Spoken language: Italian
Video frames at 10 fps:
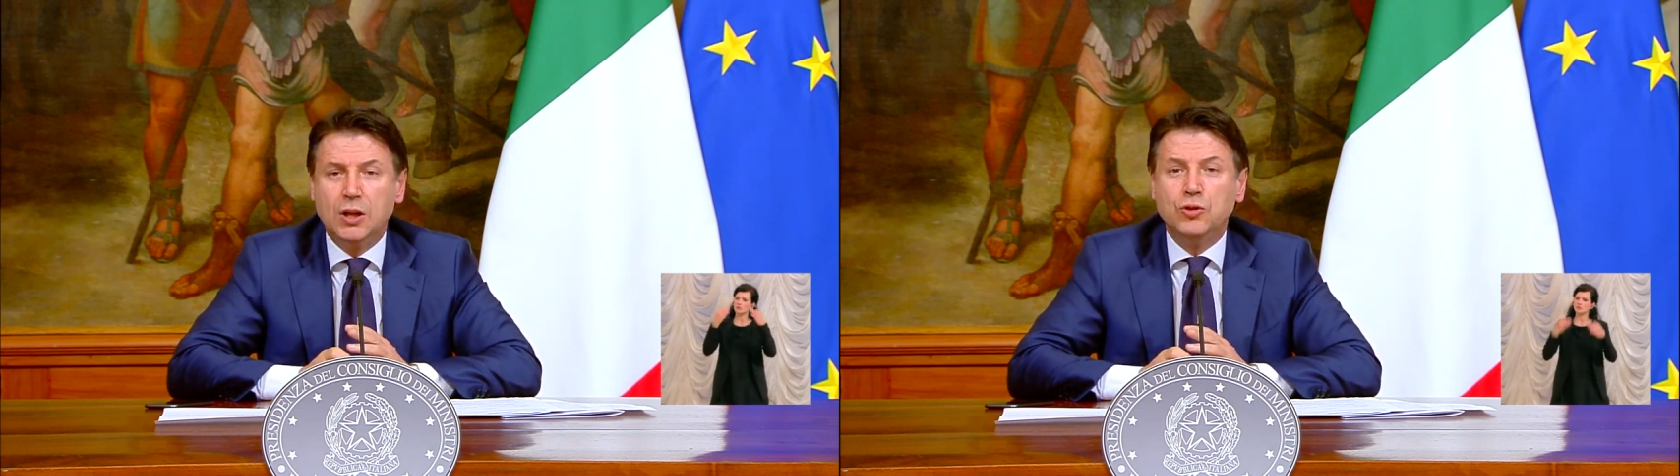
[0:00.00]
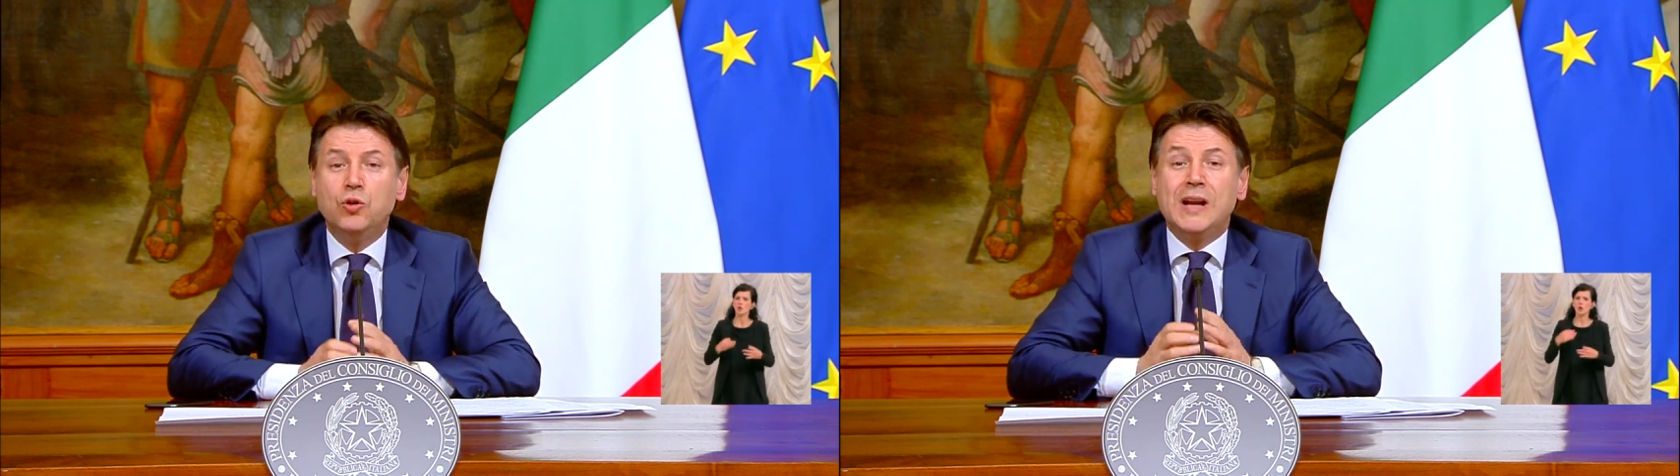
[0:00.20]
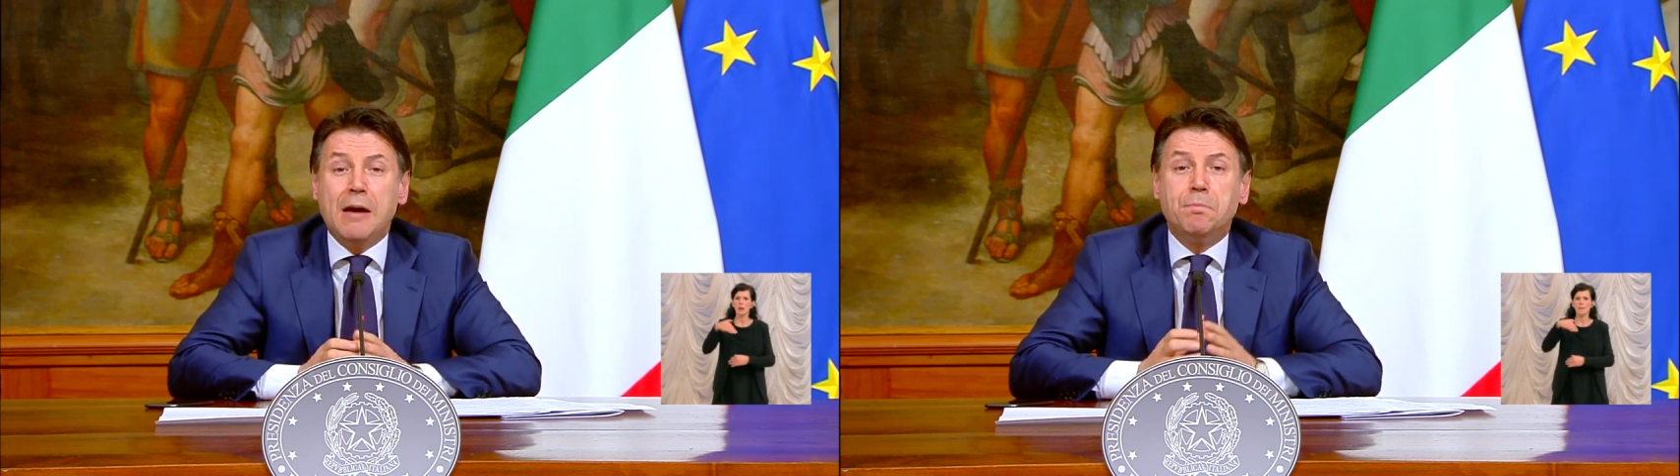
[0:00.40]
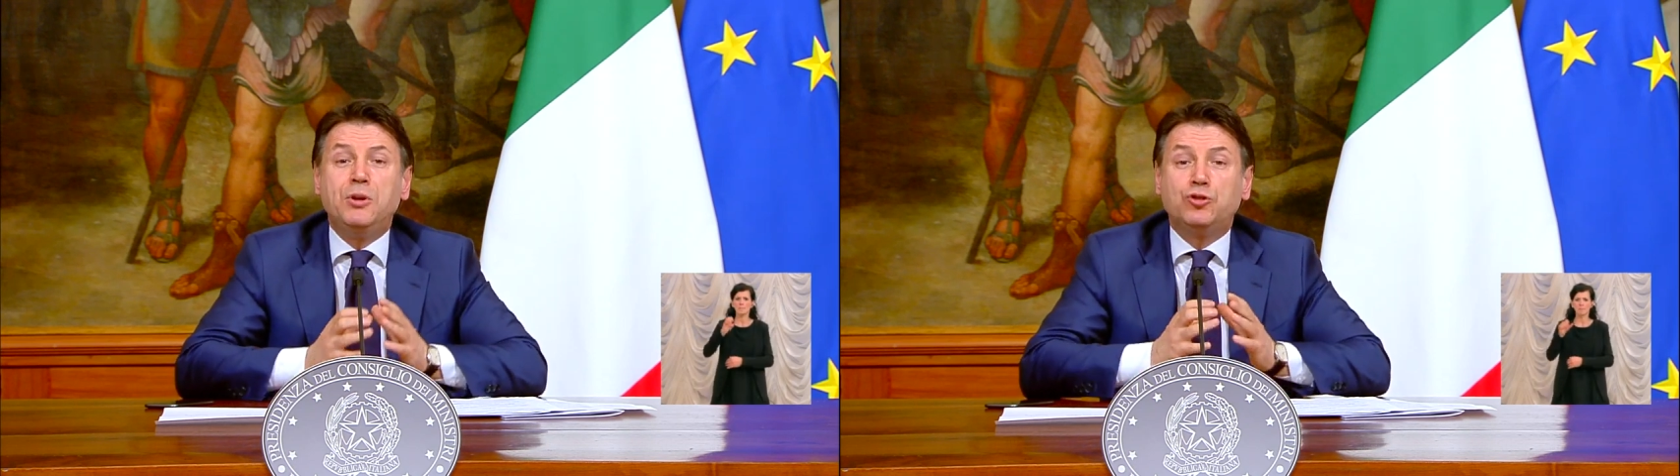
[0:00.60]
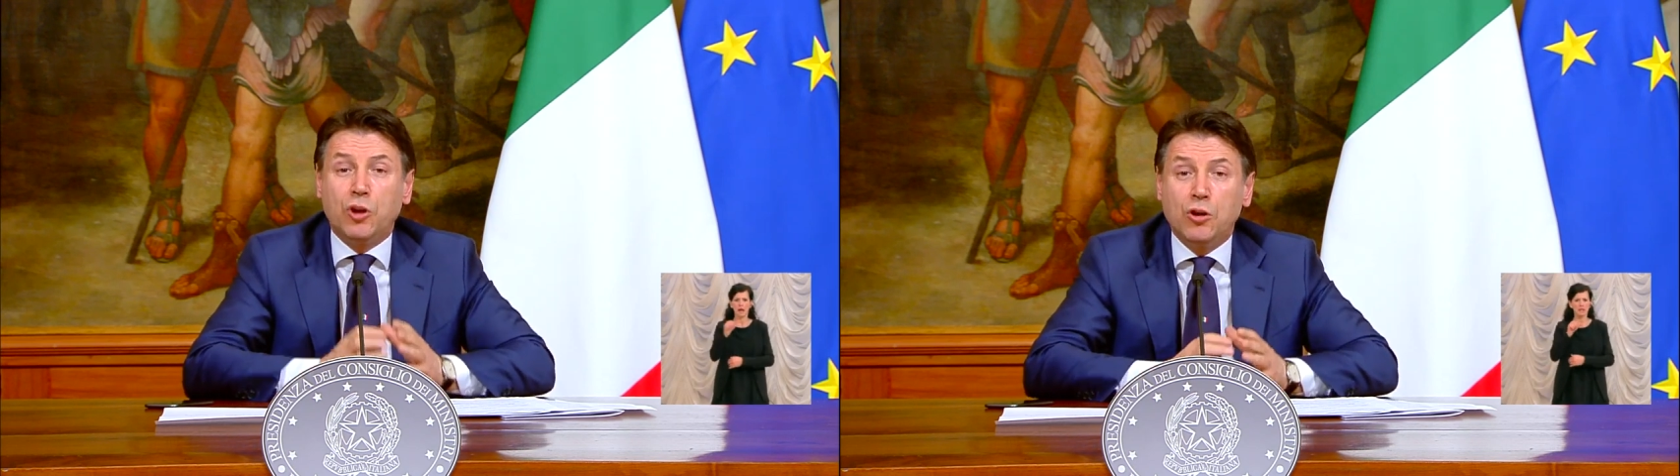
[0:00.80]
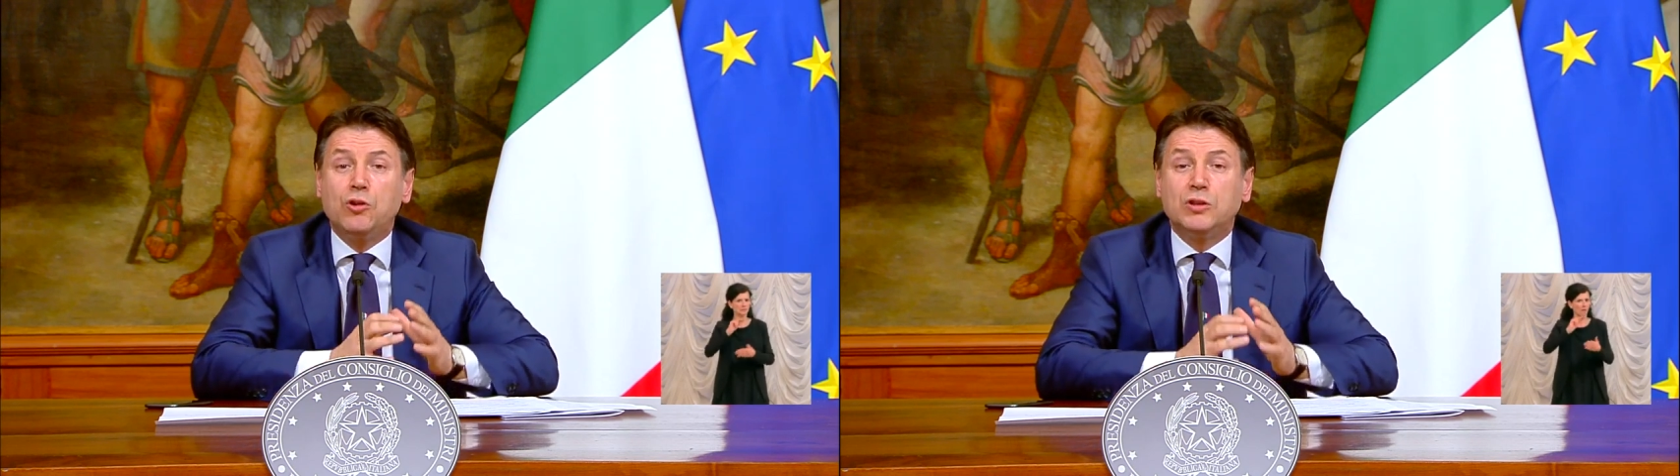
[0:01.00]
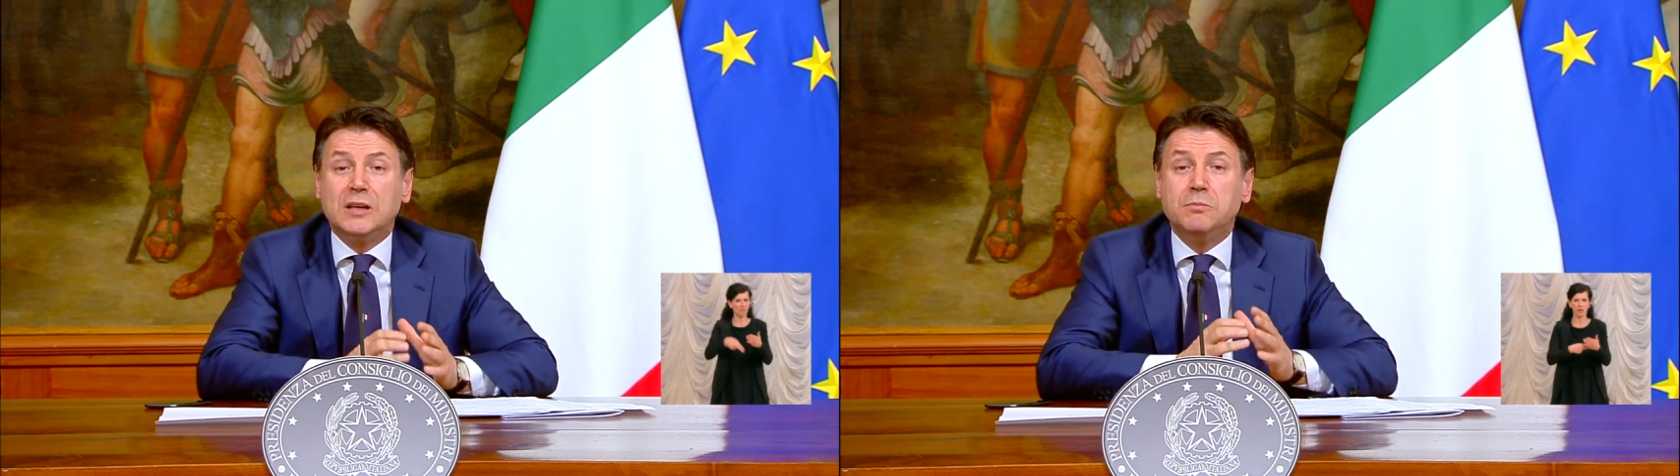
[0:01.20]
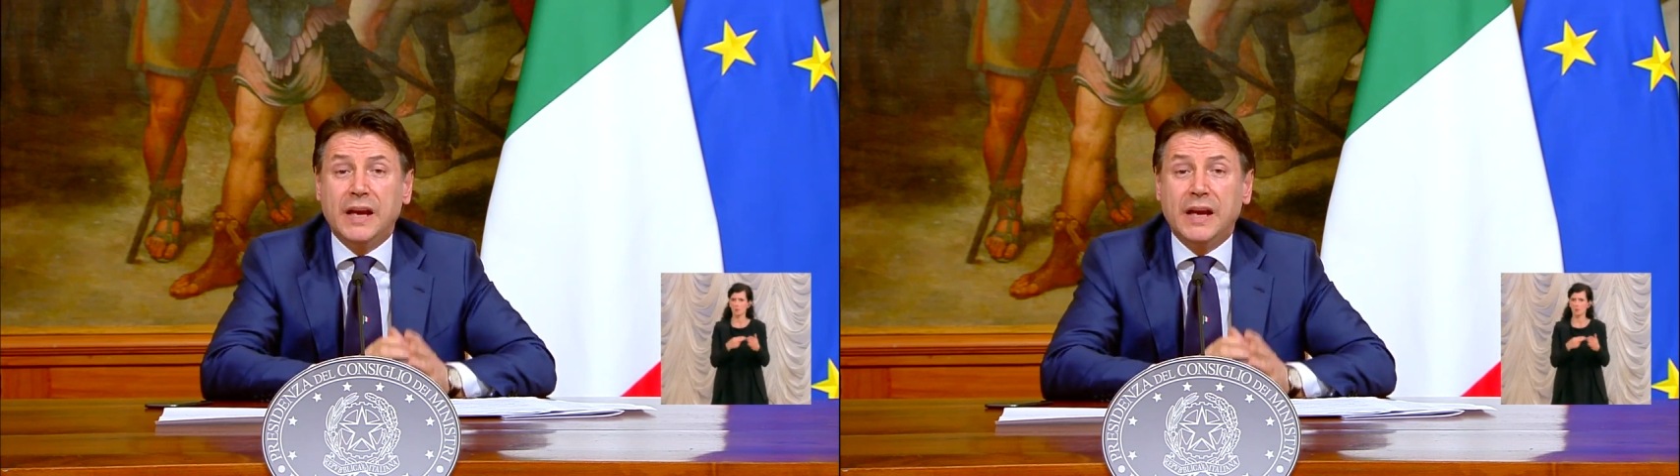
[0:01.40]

non ha bisogno del